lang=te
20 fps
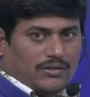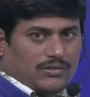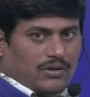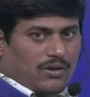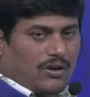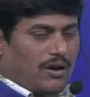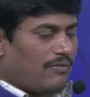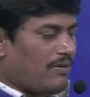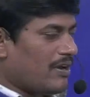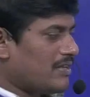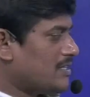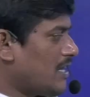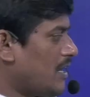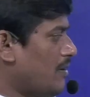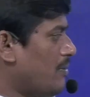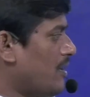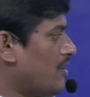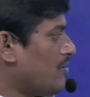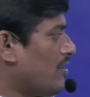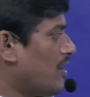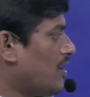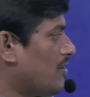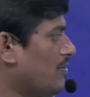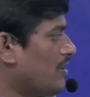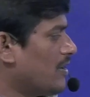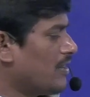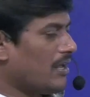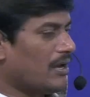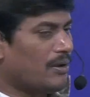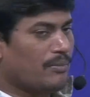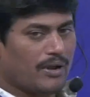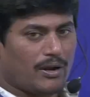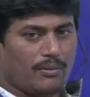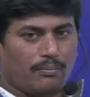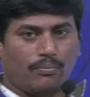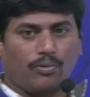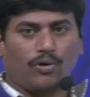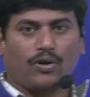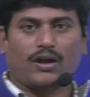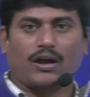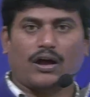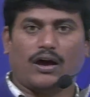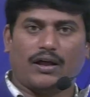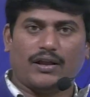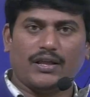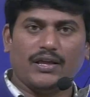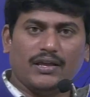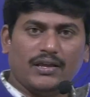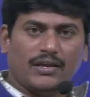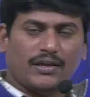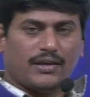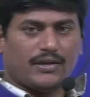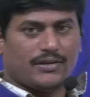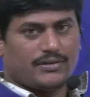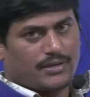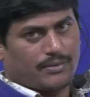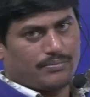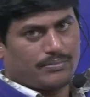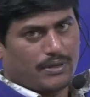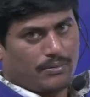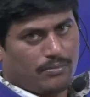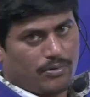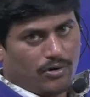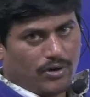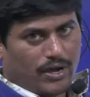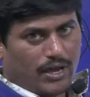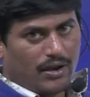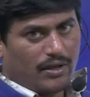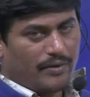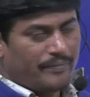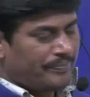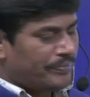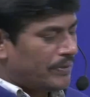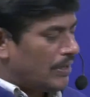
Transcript: సో కవర్ చేయబడి ఉన్నటువంటి దాన్ని మనం బుర్ఖా అని చెప్తాం ఓకేనా